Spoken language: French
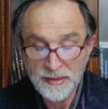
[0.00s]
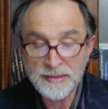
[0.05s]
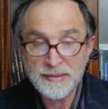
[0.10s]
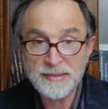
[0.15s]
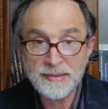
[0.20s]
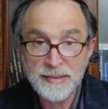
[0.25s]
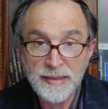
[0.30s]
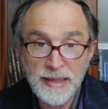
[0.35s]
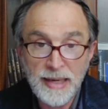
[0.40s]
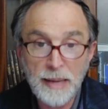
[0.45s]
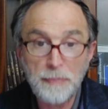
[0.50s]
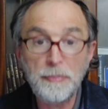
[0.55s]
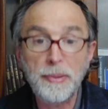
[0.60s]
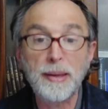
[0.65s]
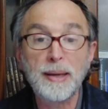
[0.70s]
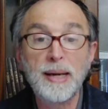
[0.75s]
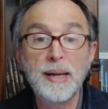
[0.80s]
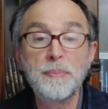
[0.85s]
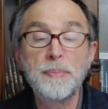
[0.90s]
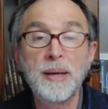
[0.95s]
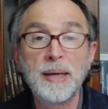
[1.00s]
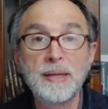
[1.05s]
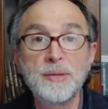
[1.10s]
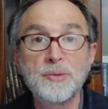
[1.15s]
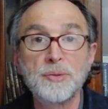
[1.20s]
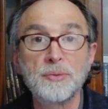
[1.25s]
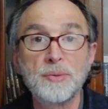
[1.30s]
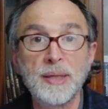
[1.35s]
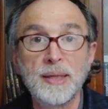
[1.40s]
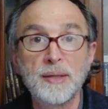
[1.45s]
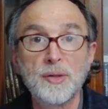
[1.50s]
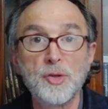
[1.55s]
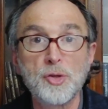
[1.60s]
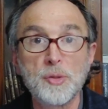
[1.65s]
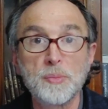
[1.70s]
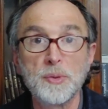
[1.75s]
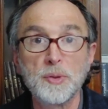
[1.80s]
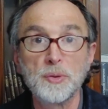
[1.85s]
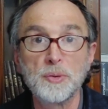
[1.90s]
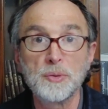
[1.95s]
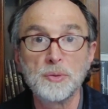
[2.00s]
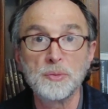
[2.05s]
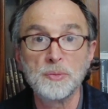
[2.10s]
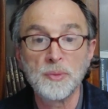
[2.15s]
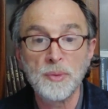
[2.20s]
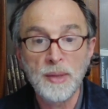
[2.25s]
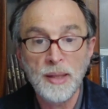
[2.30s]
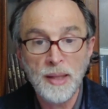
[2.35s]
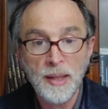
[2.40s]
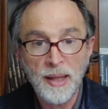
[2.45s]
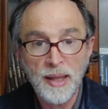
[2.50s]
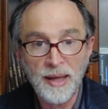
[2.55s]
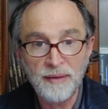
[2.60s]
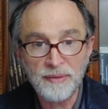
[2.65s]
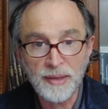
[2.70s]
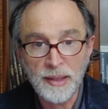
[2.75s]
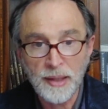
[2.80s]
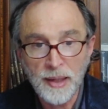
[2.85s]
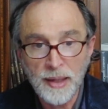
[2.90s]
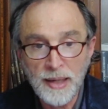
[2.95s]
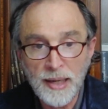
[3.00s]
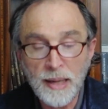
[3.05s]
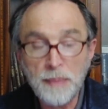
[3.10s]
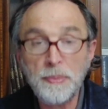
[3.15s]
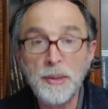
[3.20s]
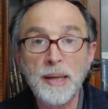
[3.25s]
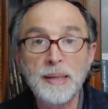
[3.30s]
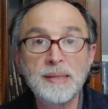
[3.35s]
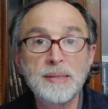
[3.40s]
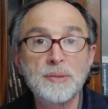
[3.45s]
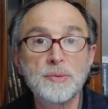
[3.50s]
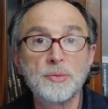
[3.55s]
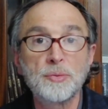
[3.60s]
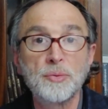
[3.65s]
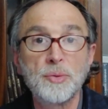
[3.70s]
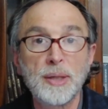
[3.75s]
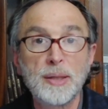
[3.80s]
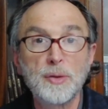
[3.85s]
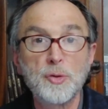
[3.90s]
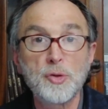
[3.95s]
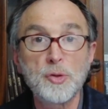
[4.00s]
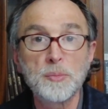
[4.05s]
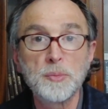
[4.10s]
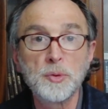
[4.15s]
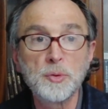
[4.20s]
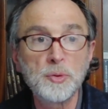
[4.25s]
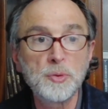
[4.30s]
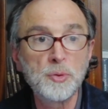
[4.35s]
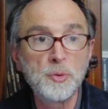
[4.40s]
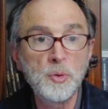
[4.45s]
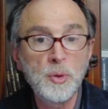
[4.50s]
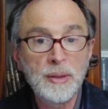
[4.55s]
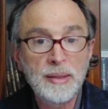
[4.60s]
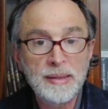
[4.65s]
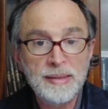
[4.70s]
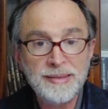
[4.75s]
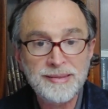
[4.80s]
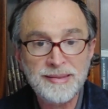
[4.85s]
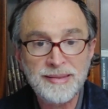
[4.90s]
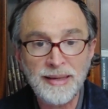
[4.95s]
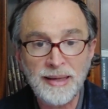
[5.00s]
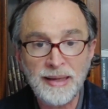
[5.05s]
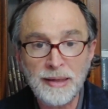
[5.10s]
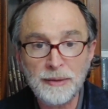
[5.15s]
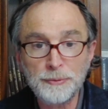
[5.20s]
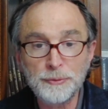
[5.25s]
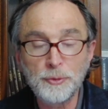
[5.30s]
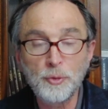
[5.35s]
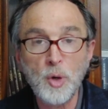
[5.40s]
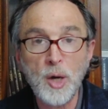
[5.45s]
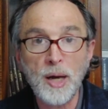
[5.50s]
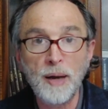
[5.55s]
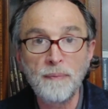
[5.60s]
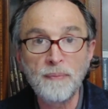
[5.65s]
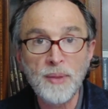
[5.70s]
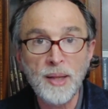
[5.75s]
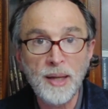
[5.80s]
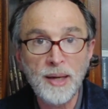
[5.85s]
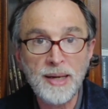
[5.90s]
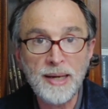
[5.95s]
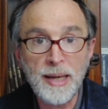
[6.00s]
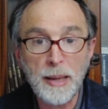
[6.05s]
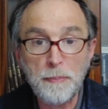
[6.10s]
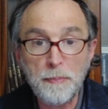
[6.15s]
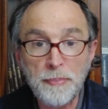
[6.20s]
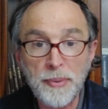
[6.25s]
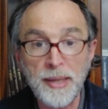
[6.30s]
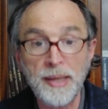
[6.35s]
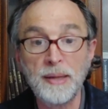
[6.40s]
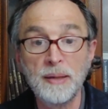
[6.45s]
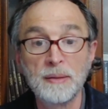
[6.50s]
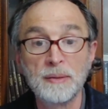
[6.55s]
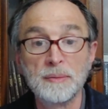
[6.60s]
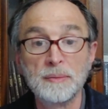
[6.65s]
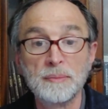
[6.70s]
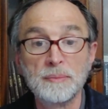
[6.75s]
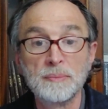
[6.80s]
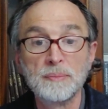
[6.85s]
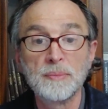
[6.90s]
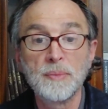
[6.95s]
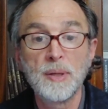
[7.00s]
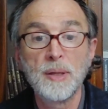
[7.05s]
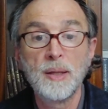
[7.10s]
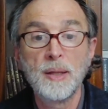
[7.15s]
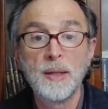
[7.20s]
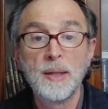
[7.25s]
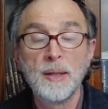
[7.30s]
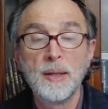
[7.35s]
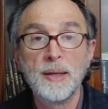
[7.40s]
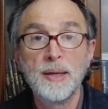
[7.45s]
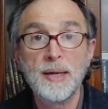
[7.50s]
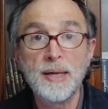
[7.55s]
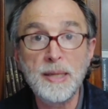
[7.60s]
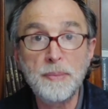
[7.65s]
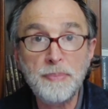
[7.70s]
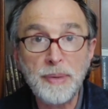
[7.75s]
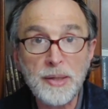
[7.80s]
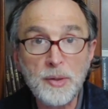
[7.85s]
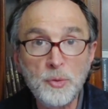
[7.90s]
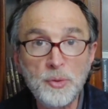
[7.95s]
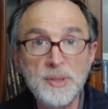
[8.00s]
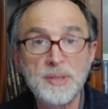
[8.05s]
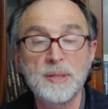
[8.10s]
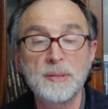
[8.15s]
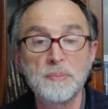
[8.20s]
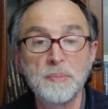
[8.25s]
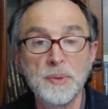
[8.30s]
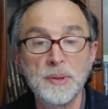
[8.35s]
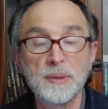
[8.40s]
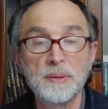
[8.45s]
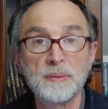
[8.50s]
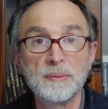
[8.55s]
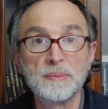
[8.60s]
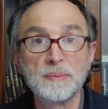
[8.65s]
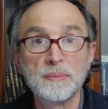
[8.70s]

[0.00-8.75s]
c'est l'apparition d'Akadosh avec l'apparition de Akadosh c'est à la fois la paix, l'épanouissement